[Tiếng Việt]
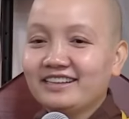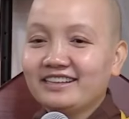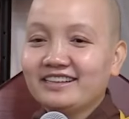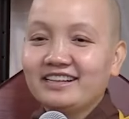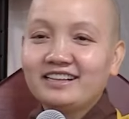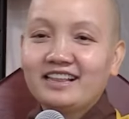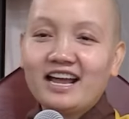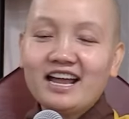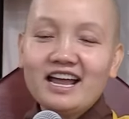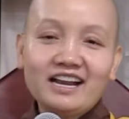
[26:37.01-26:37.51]

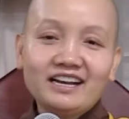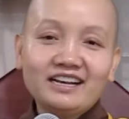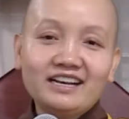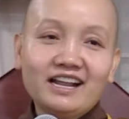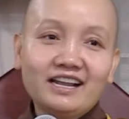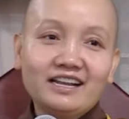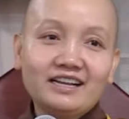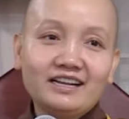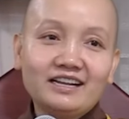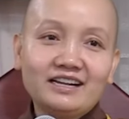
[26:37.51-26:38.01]
Thì thấy anh
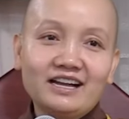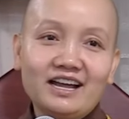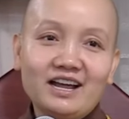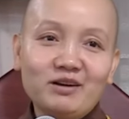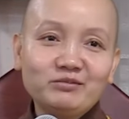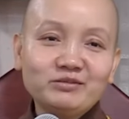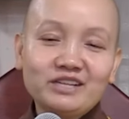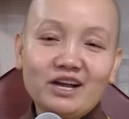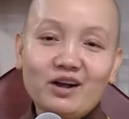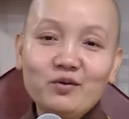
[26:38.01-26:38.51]
này ngày
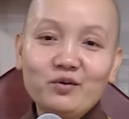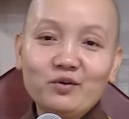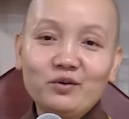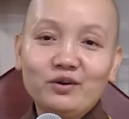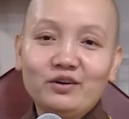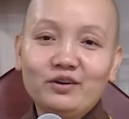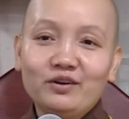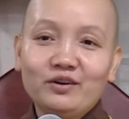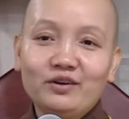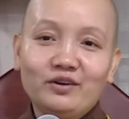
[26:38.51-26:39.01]
hôm
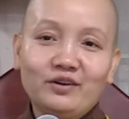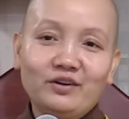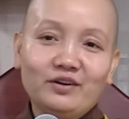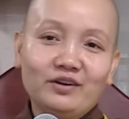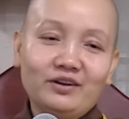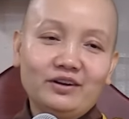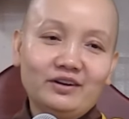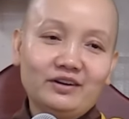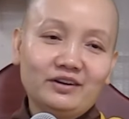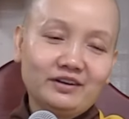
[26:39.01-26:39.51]
sau
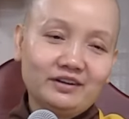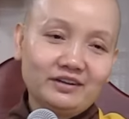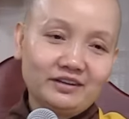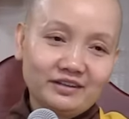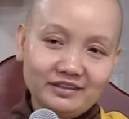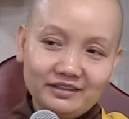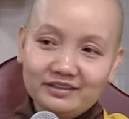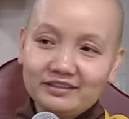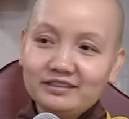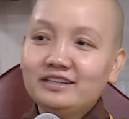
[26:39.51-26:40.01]

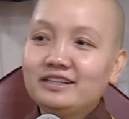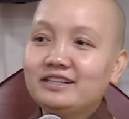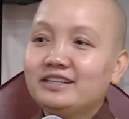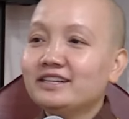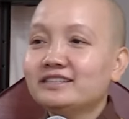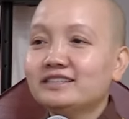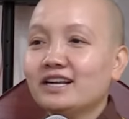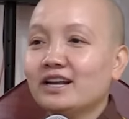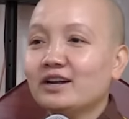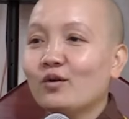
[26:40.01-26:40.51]
đi
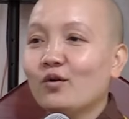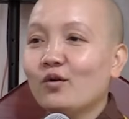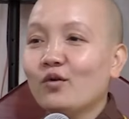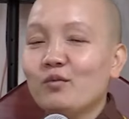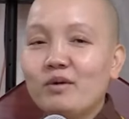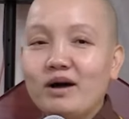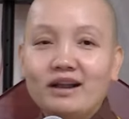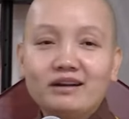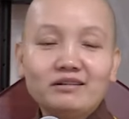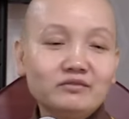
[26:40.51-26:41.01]
chiếc xe cũ
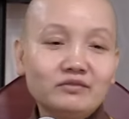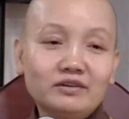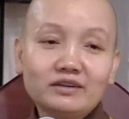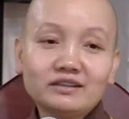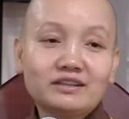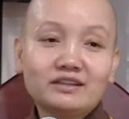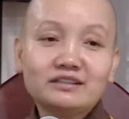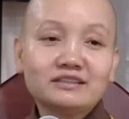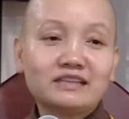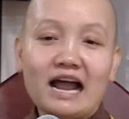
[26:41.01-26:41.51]
mà anh
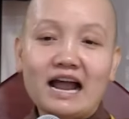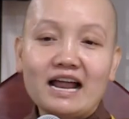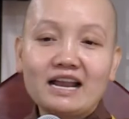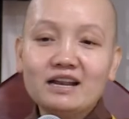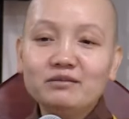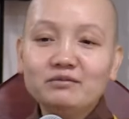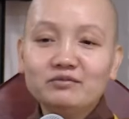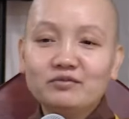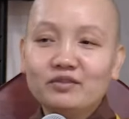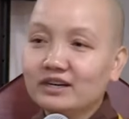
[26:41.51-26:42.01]
vẫn tự tại
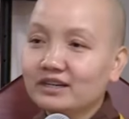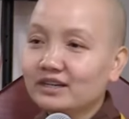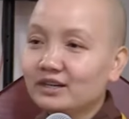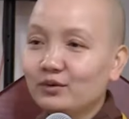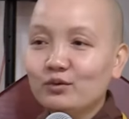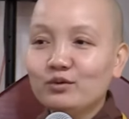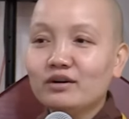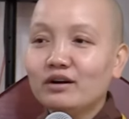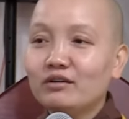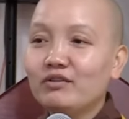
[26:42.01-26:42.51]
lắm, vẫn đi
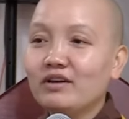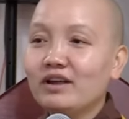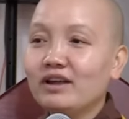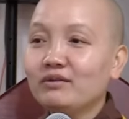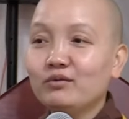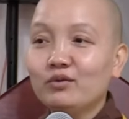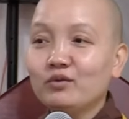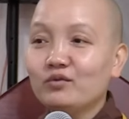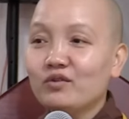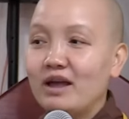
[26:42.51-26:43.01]
uống cà
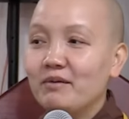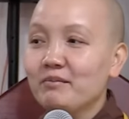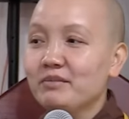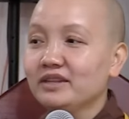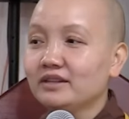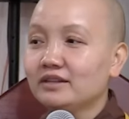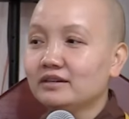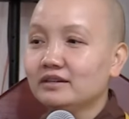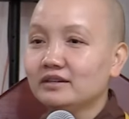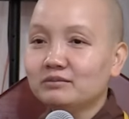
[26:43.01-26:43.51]
phê vui vẻ
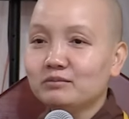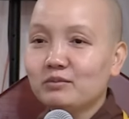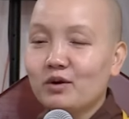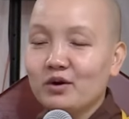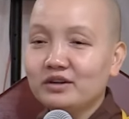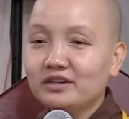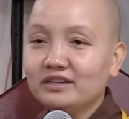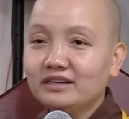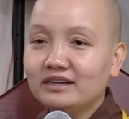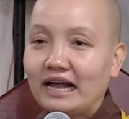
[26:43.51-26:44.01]
bình thường.
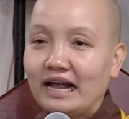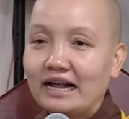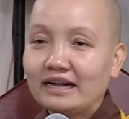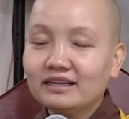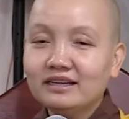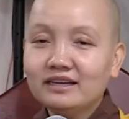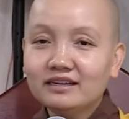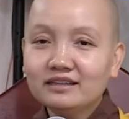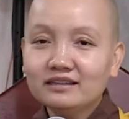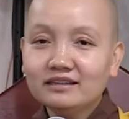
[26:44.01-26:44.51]
Mọi người ngạc
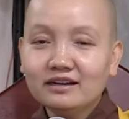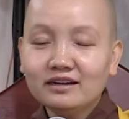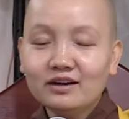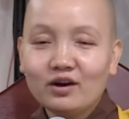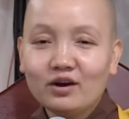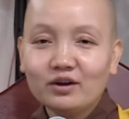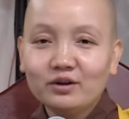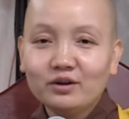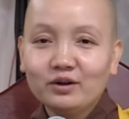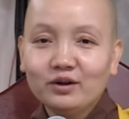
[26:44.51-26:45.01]
nhiên tới
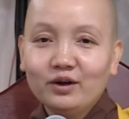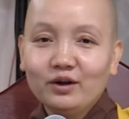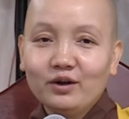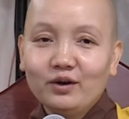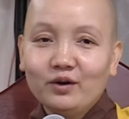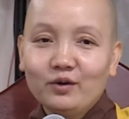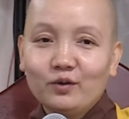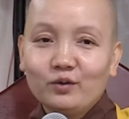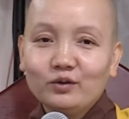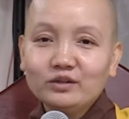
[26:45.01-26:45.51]
hỏi:
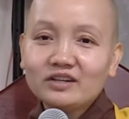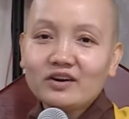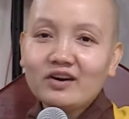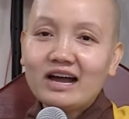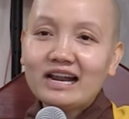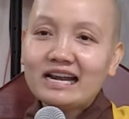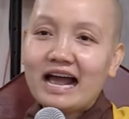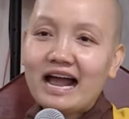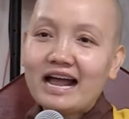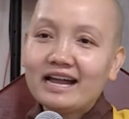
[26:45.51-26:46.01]
"Ủa sao
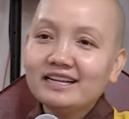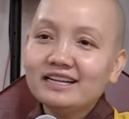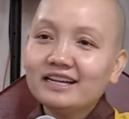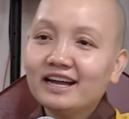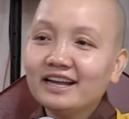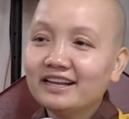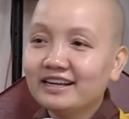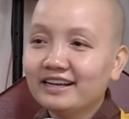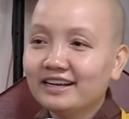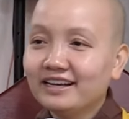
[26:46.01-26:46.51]
anh hay
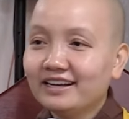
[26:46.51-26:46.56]
vậy?